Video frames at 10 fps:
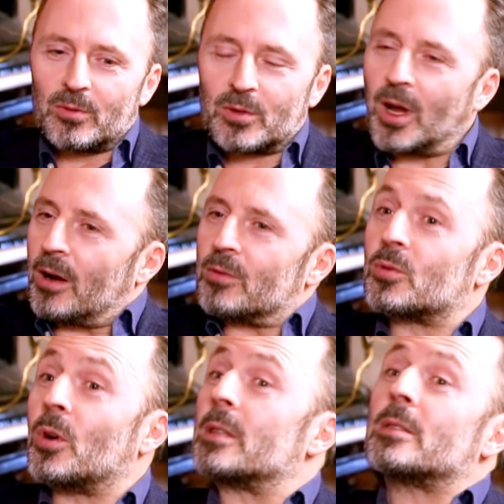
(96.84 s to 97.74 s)
Und ja,
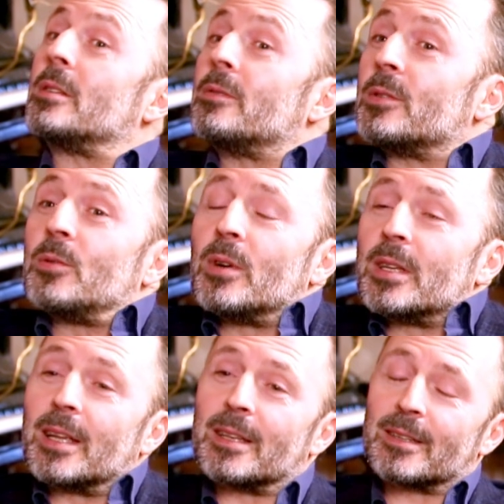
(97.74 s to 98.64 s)
und so hat sich die
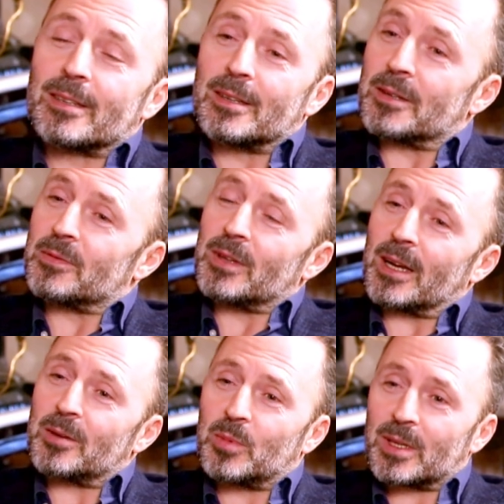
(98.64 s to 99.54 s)
Figur dann irgendwie
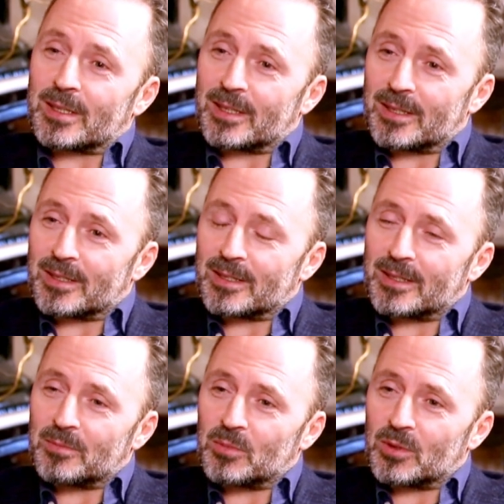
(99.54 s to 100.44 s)
angepasst den,
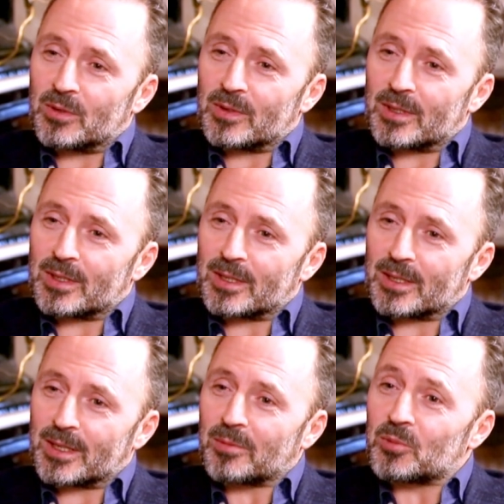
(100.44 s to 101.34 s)
den Bedürfnissen
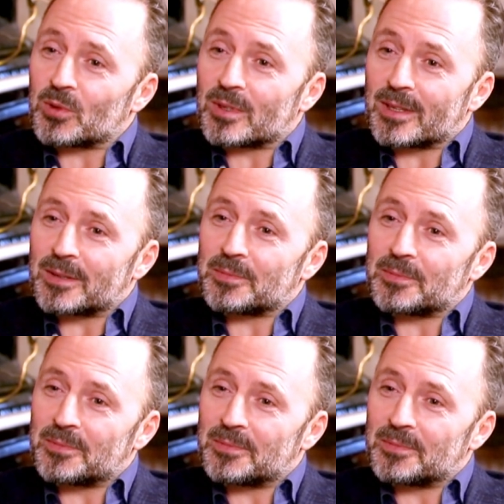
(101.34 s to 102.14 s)
des Drehbuchs, ja.